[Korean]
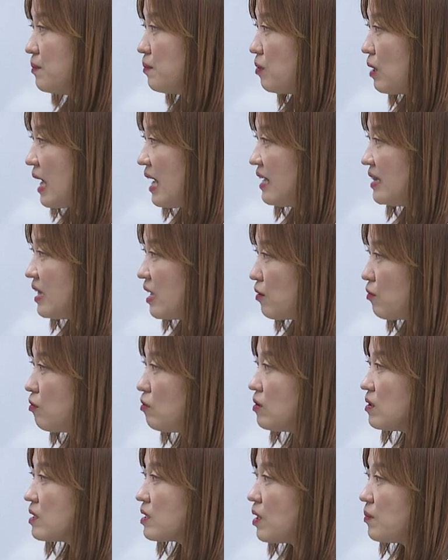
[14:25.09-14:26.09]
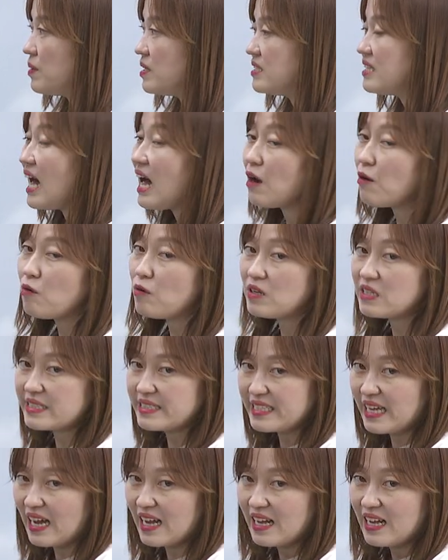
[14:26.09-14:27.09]
봐야 되고 그러면 사고
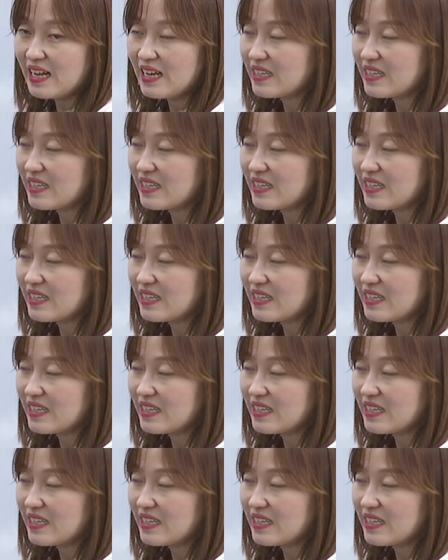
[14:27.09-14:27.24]
일자,